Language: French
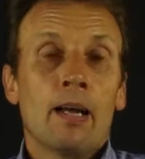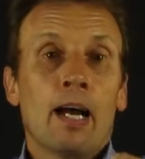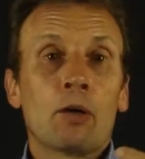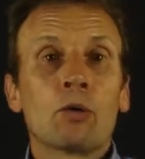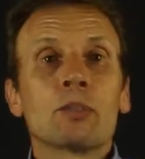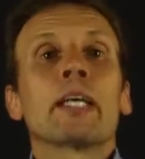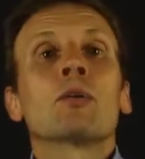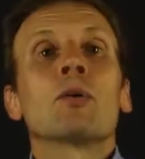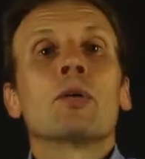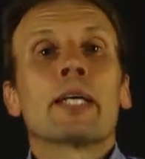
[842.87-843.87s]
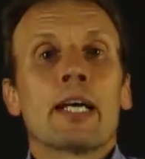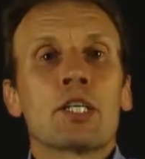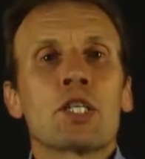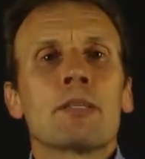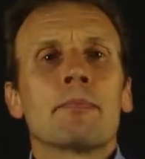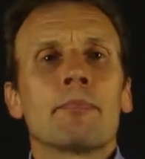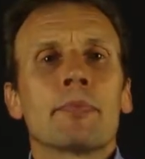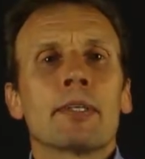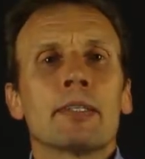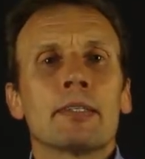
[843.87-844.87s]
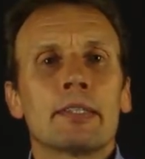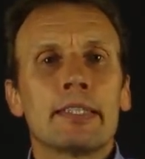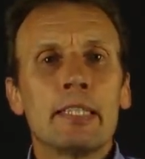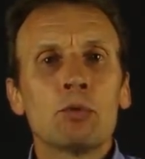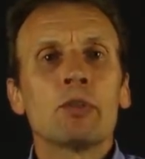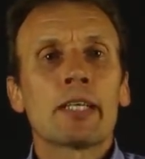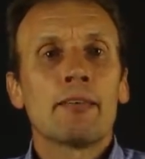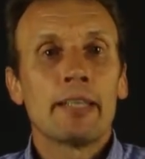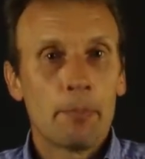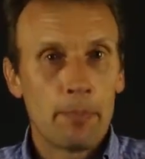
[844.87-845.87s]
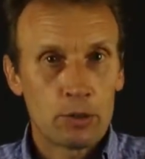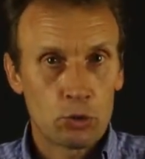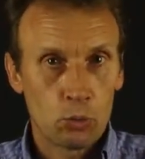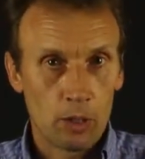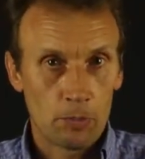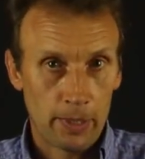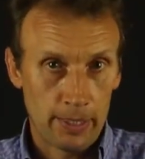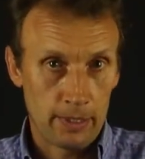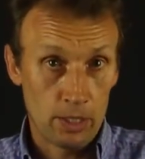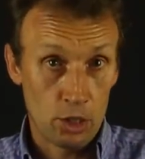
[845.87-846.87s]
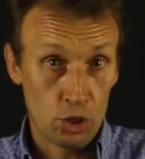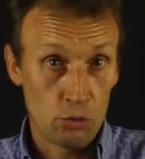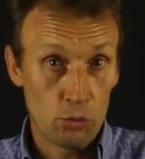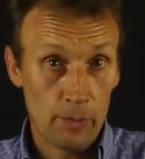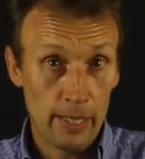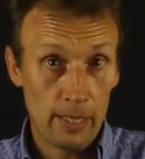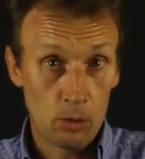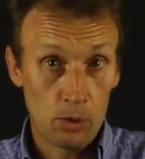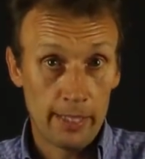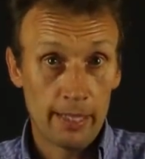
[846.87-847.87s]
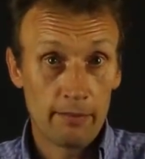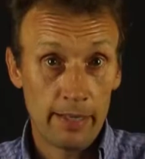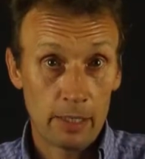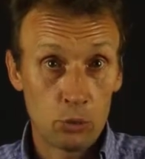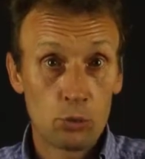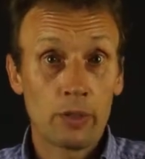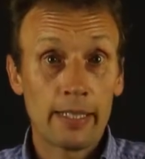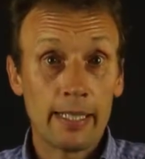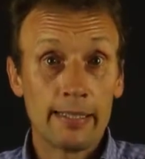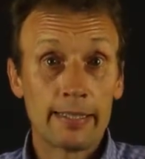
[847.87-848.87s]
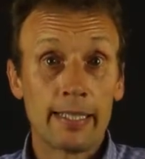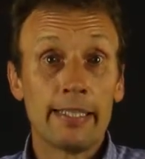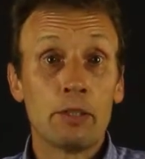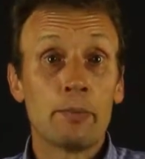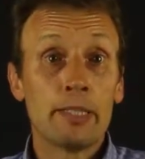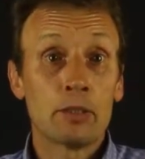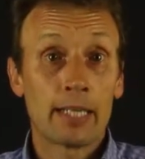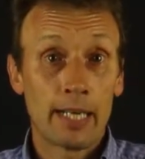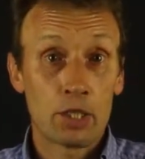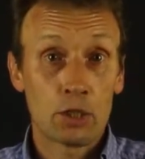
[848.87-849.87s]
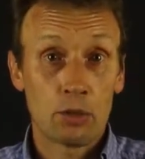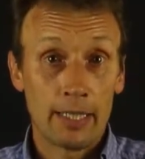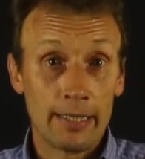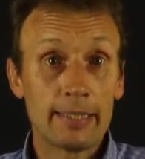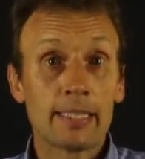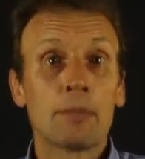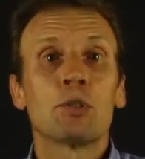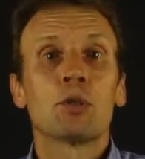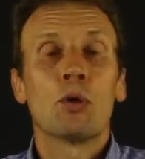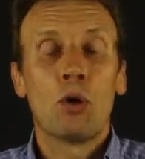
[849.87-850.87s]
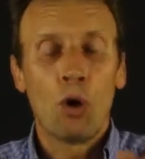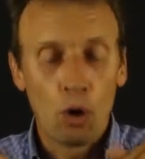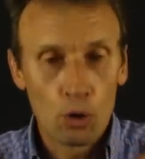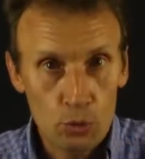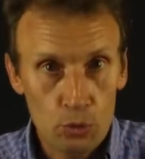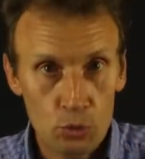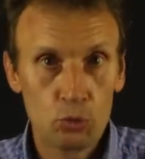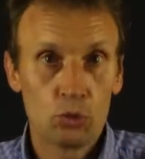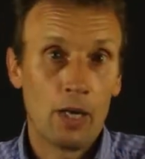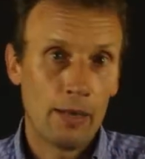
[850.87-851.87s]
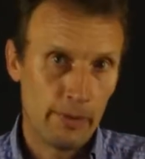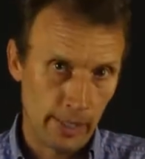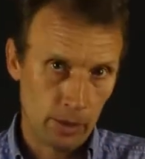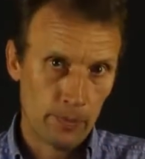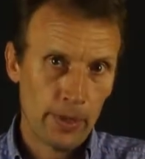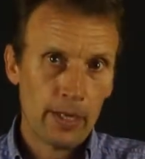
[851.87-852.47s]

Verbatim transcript: Alors concernant le cache, si vous ne travaillez pas sous WordPress, je vous mets le lien vers un tutoriel détaillé de mise en cache dans la description en dessous de la vidéo.